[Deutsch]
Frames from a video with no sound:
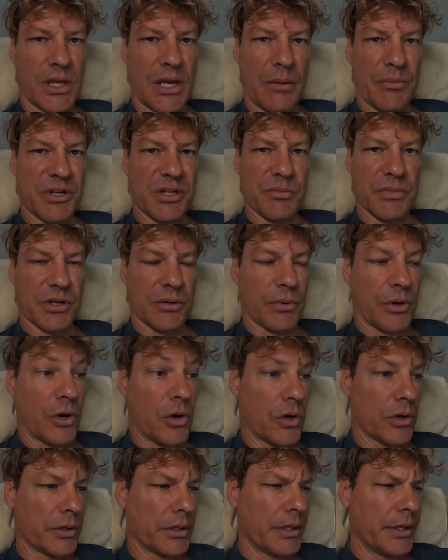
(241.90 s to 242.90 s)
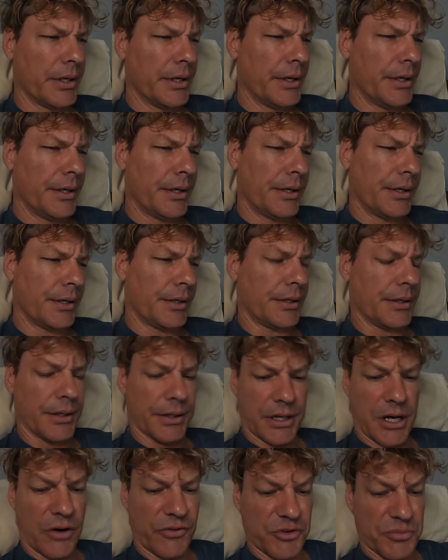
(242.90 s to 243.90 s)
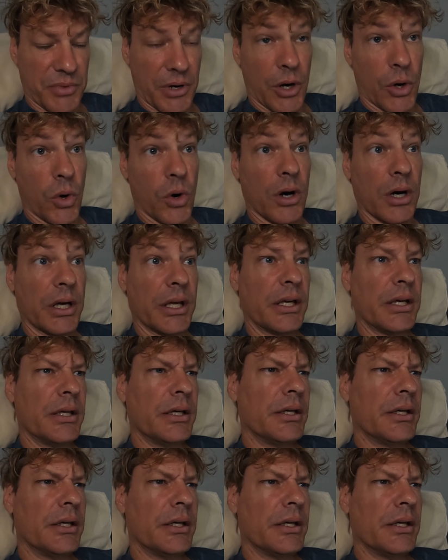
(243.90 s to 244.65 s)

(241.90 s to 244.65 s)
Kann man immer gebrauchen. Äh, kaufe ich mir auch.